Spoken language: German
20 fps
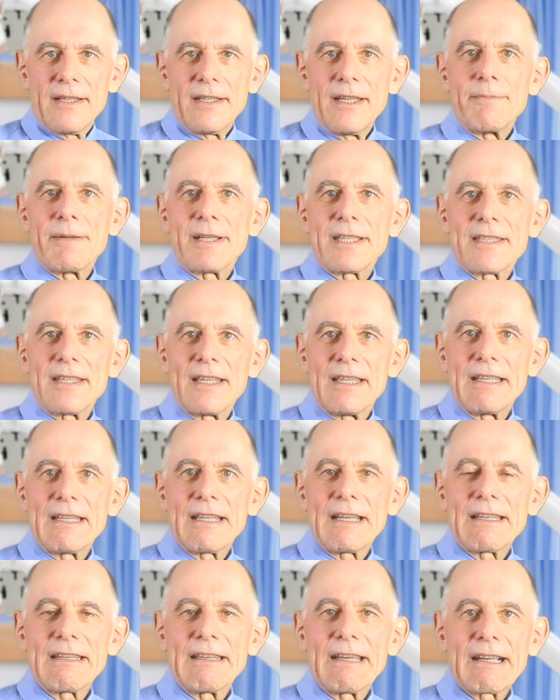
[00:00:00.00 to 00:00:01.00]
Der Patient
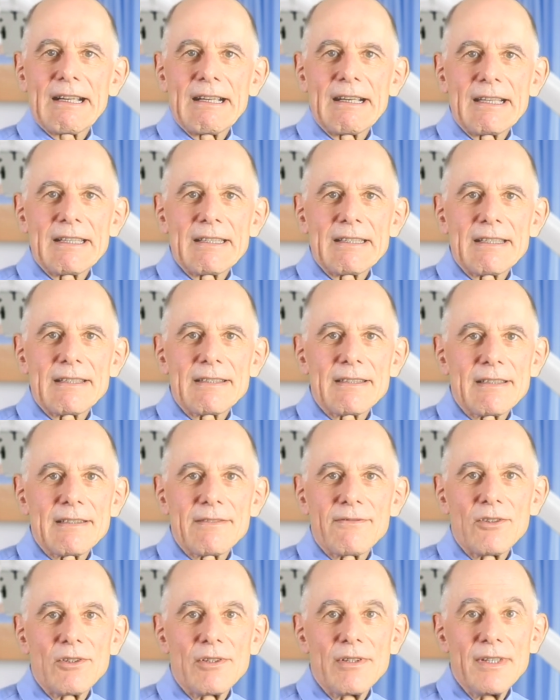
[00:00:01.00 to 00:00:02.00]
hatte erkannt, dass
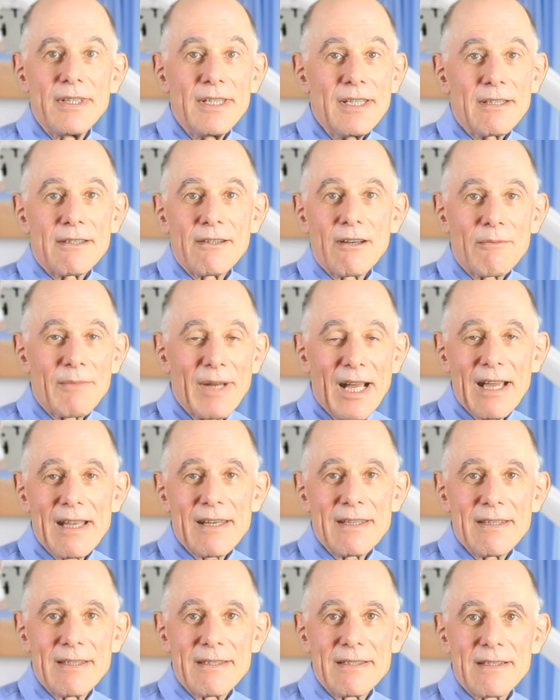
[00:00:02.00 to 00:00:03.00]
es wohl nicht normal
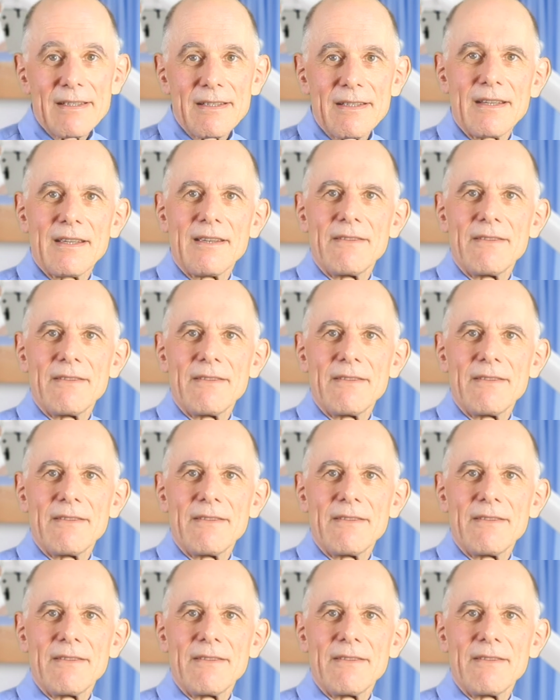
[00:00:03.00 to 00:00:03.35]
ist,